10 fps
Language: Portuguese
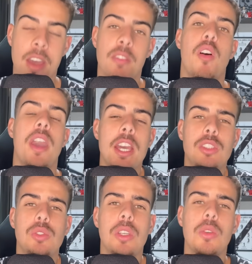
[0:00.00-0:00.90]
Foi
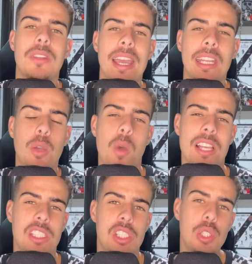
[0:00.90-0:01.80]
isso que o técnico
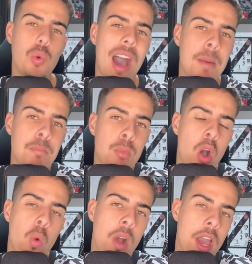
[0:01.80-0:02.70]
argentino
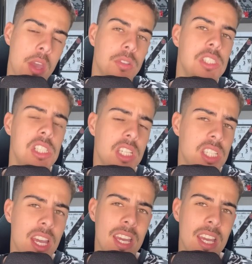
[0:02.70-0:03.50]
Ramon Angel Dias